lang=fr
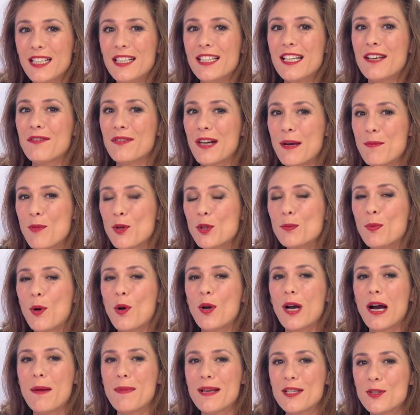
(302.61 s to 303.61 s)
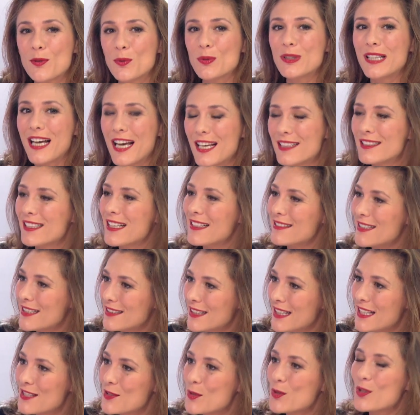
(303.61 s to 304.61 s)
Il y a vraiment une programmation très très
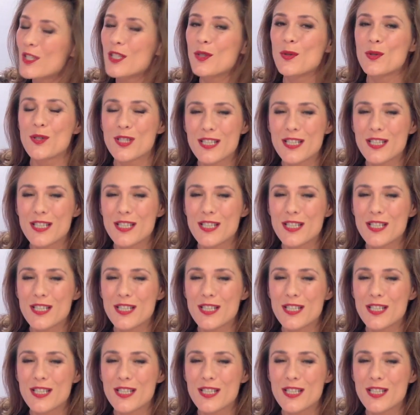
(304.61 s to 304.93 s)
intéressante. C'est dans mhm.